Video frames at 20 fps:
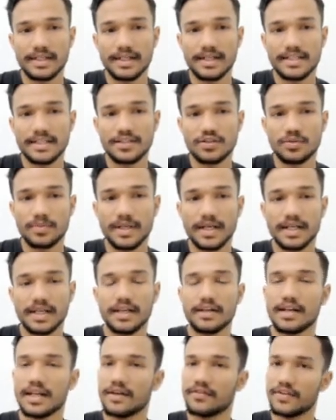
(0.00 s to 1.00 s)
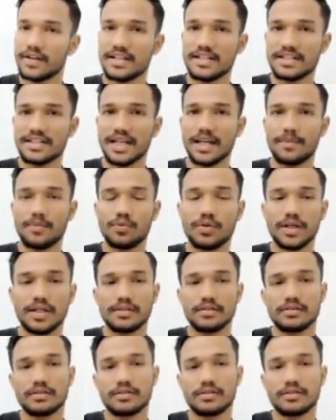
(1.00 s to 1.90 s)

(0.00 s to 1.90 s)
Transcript: करने से जो मेरा क्या रेफरेंस टाइप हुआ